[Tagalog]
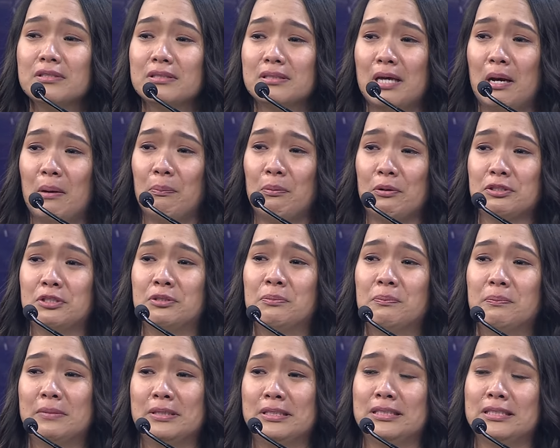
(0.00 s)
Tapos
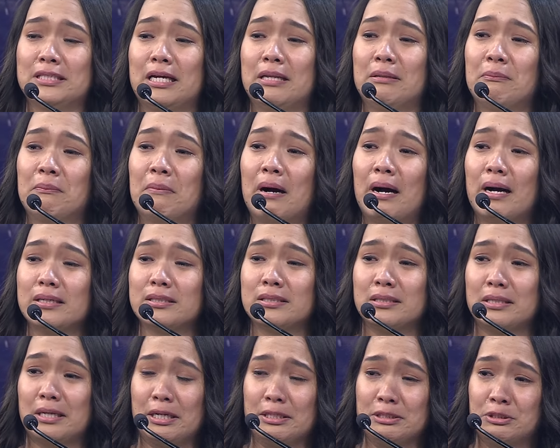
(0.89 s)
minsan mga
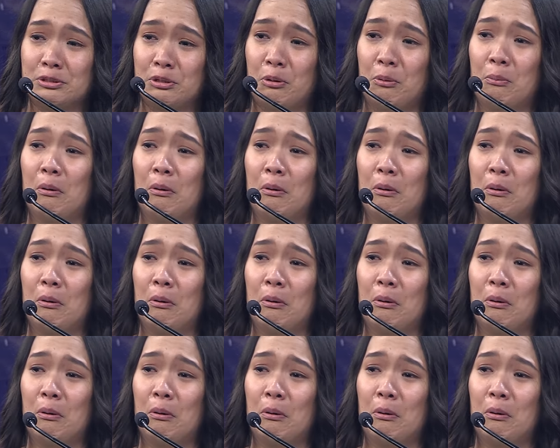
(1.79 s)
stress ko,